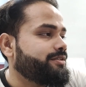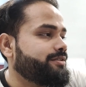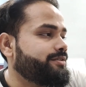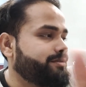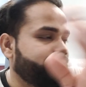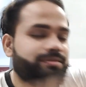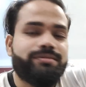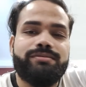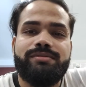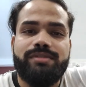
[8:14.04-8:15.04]
सो
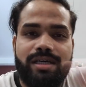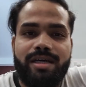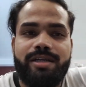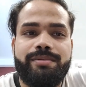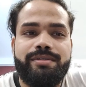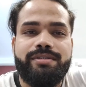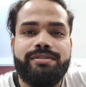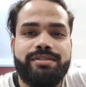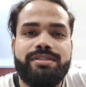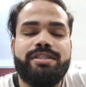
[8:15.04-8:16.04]
खा रहे भी
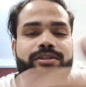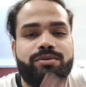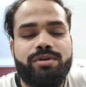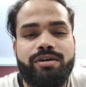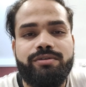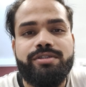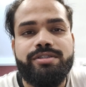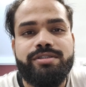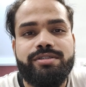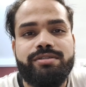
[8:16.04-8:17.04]
सीजन है तो खाओ
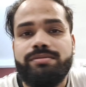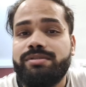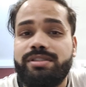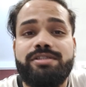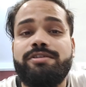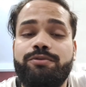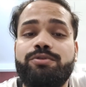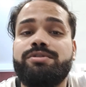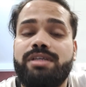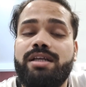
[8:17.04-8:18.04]
ऑरेंज सीजनल
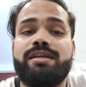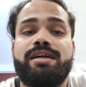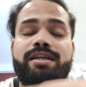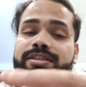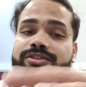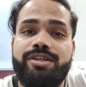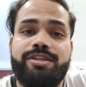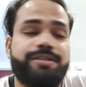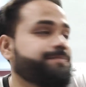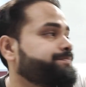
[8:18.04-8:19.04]
फूड सारे खाने
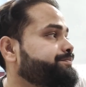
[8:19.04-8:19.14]
चाहिए